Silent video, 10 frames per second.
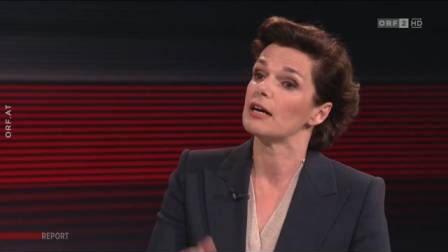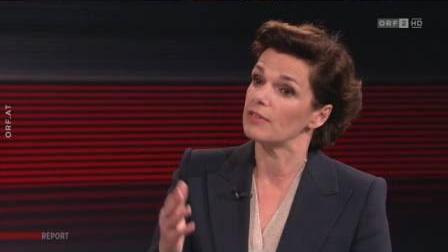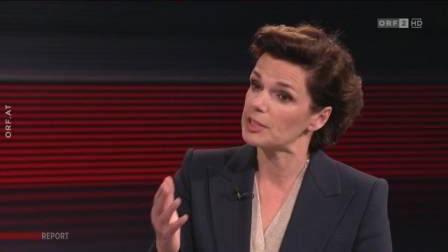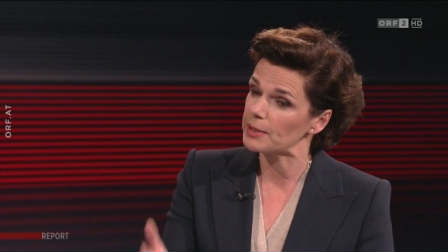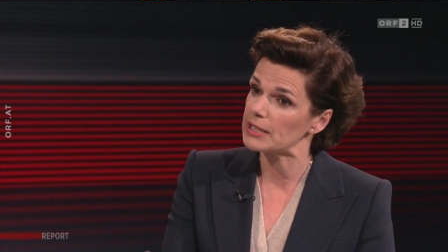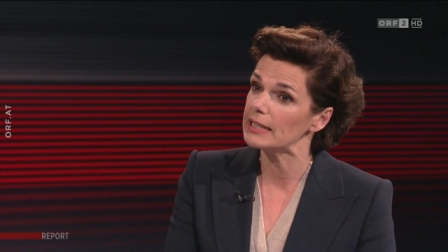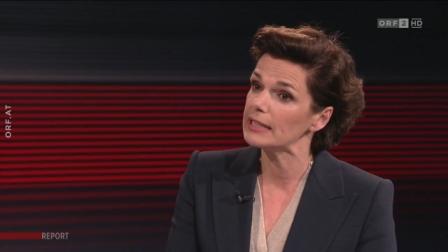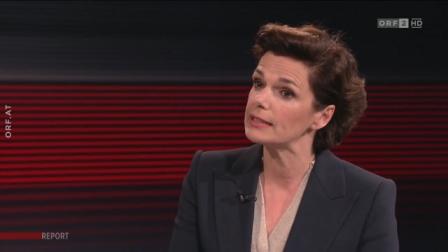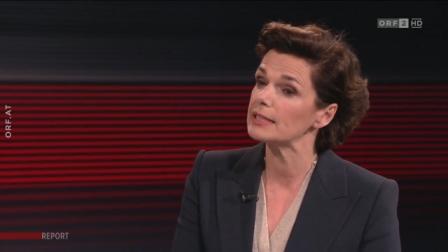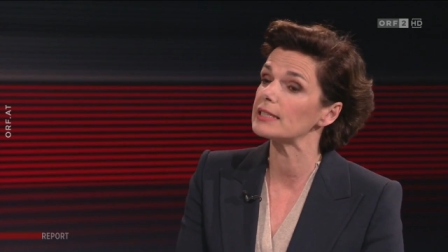Was
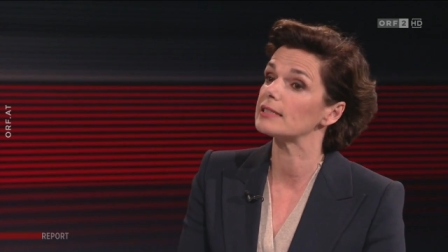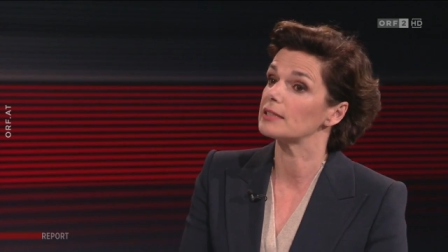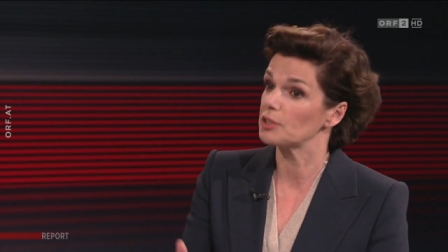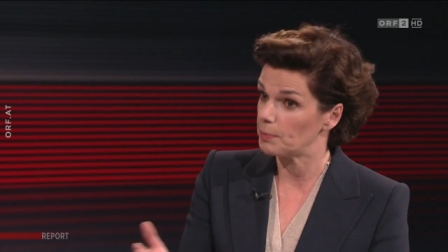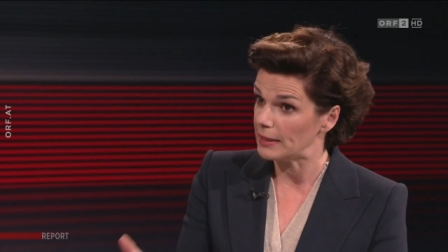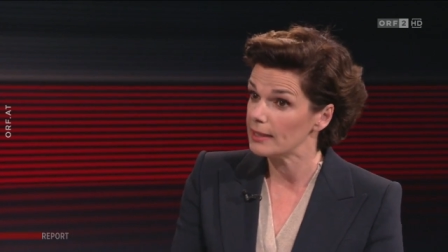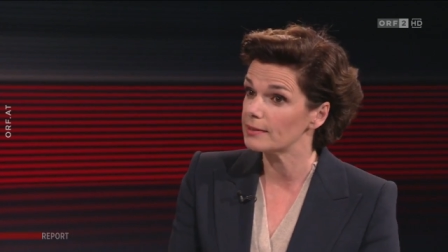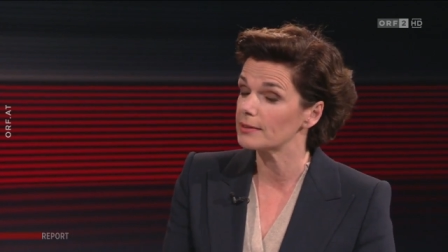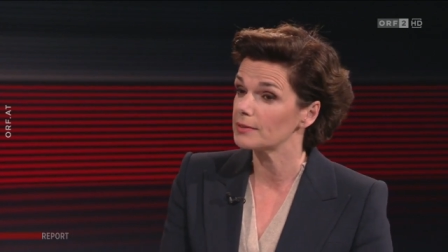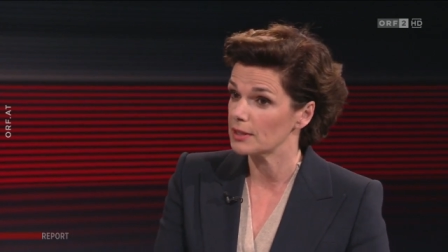passiert ist, das
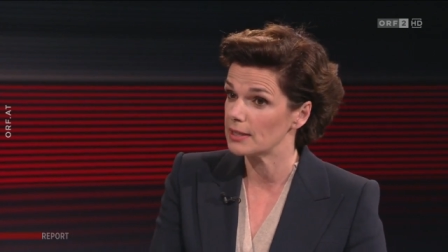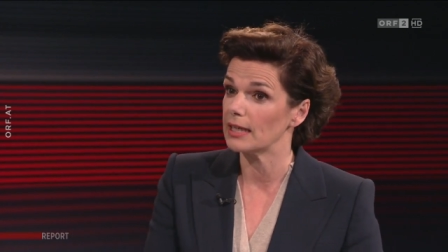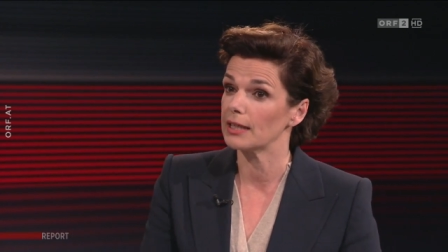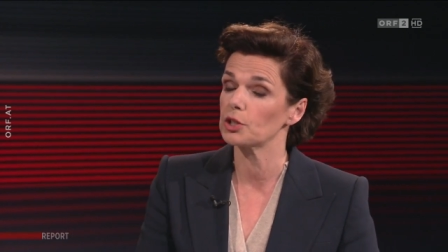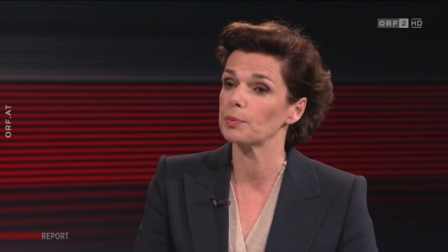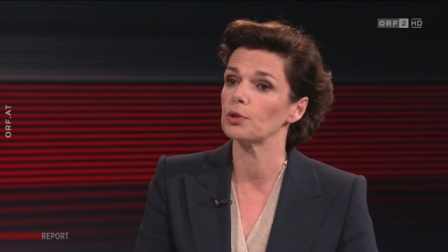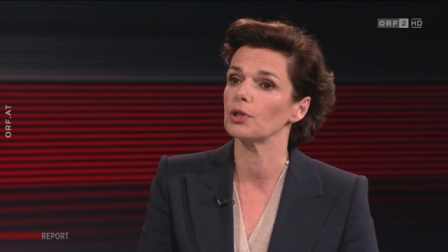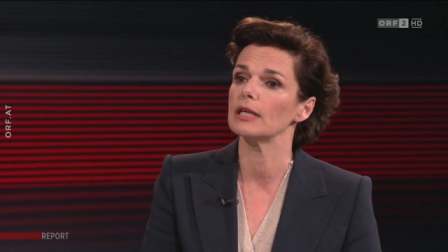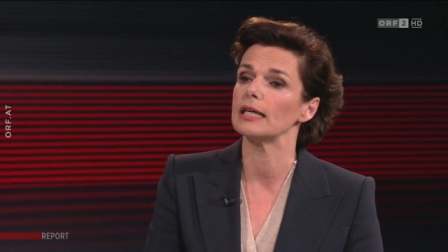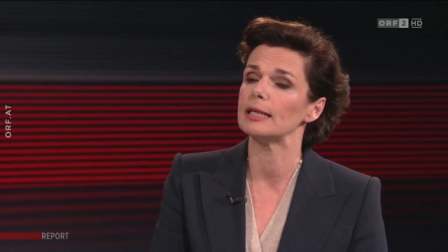Bild, das Sie mhm.
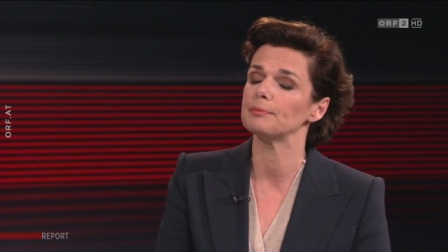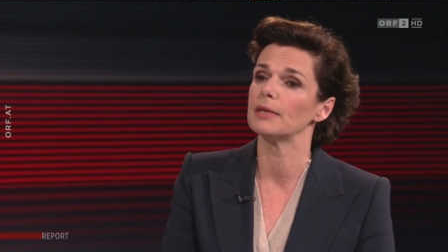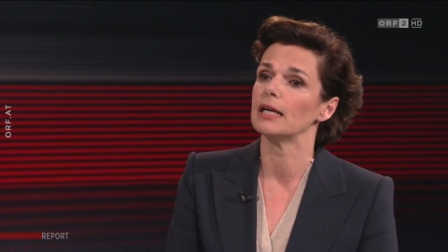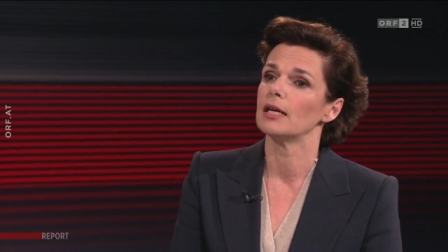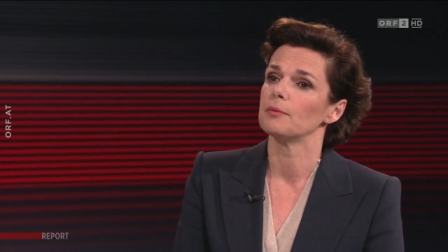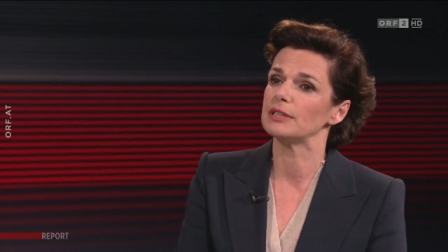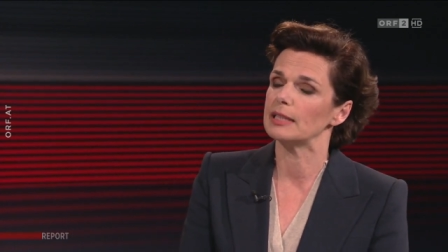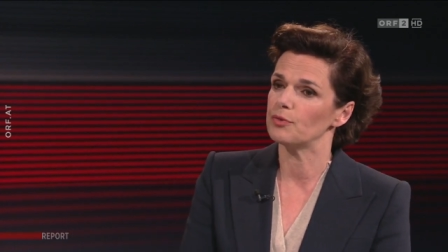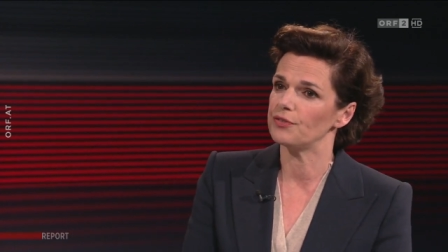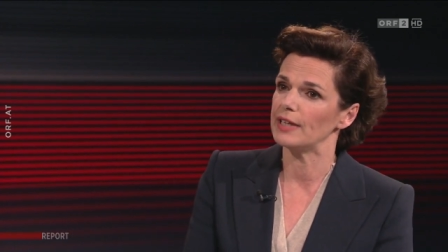angesprochen haben, mit
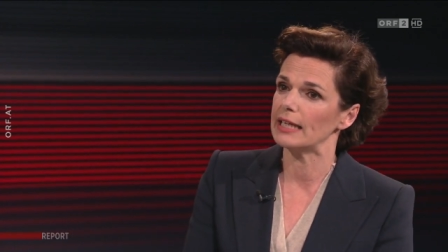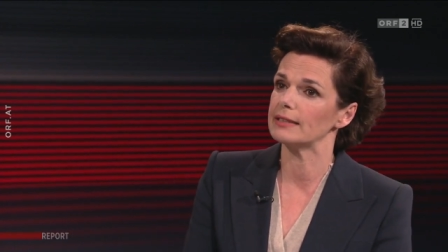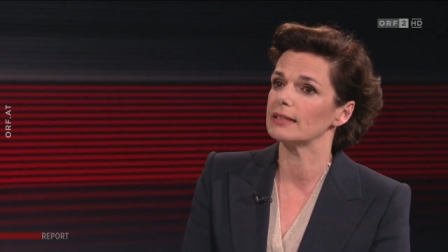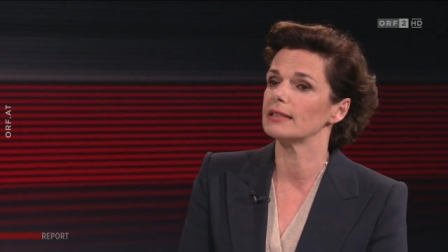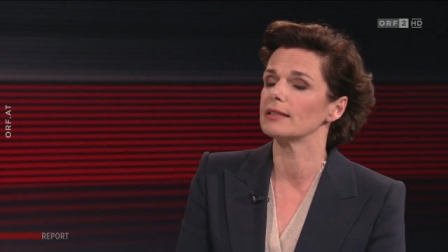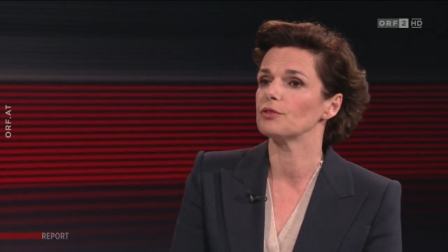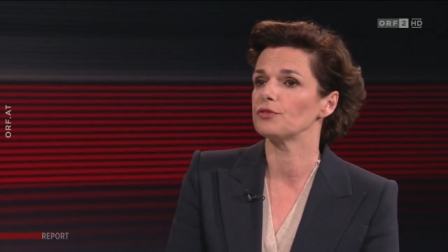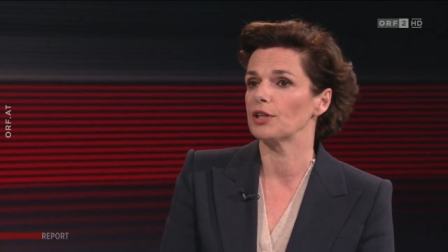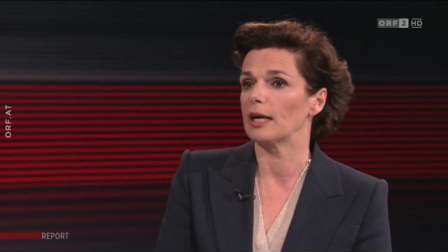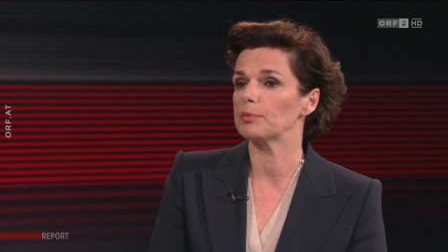dem Fehlen äh,
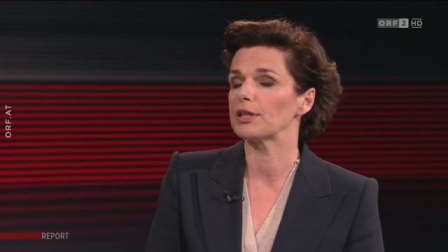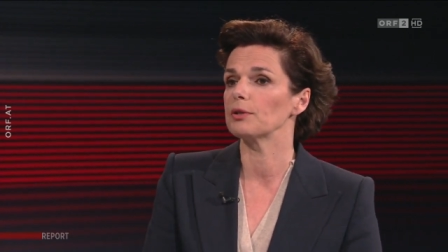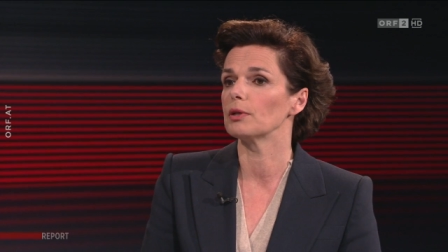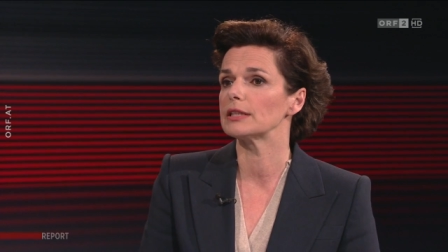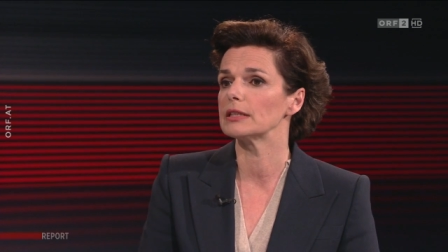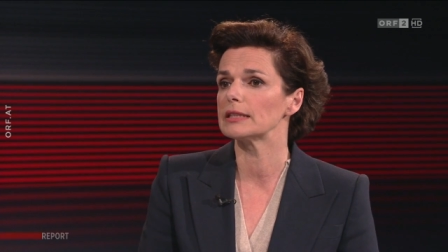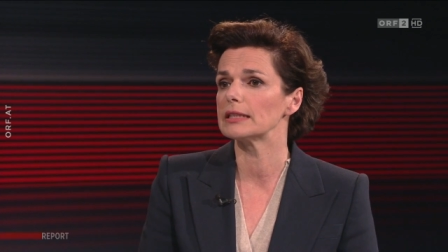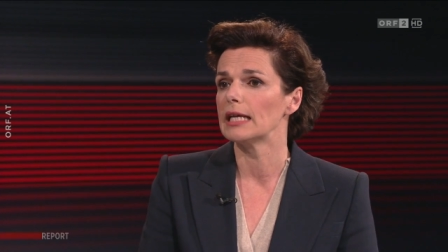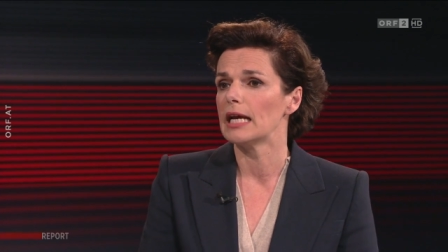von Abgeordneten,